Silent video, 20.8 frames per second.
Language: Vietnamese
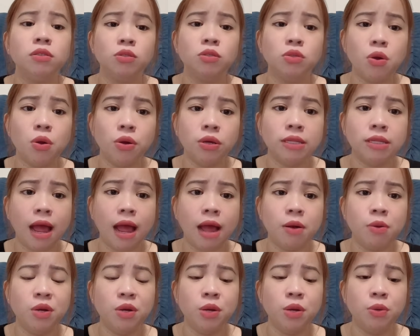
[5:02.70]
rồi
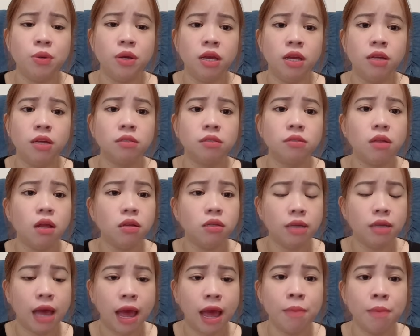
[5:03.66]
tạo điều kiện tất
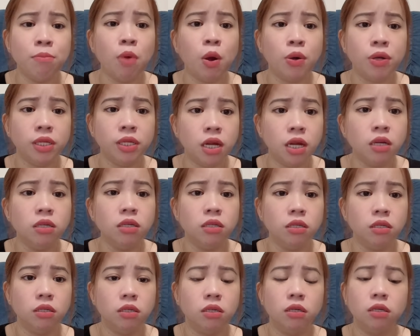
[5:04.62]
cả mọi thứ
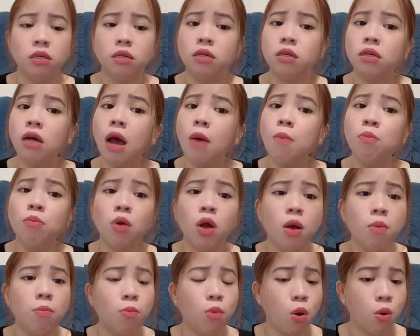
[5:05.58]
không
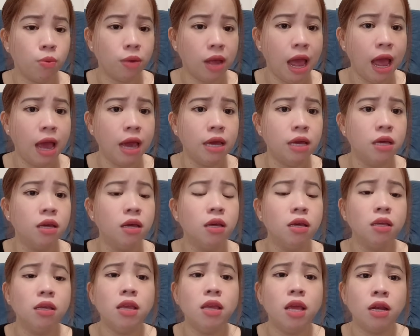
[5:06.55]
có một ai
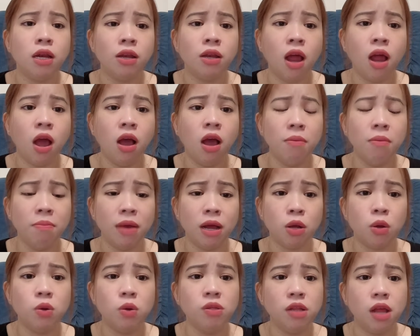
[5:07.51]
nhìn nó mà
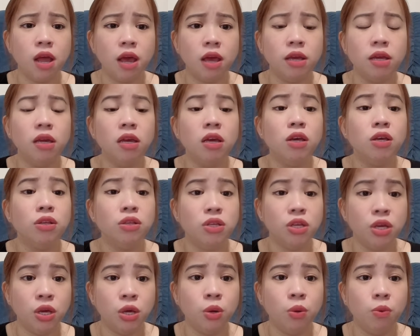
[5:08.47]
có thể
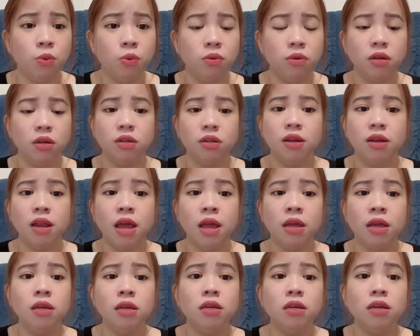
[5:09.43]
chịu
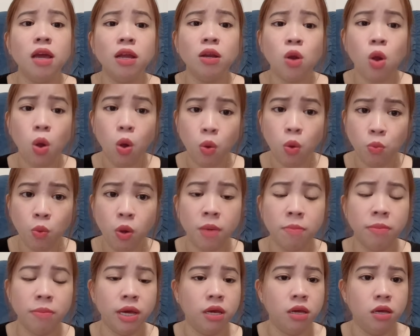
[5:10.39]
để kết hôn qua
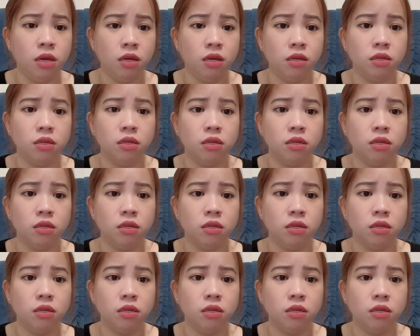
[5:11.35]
mỹ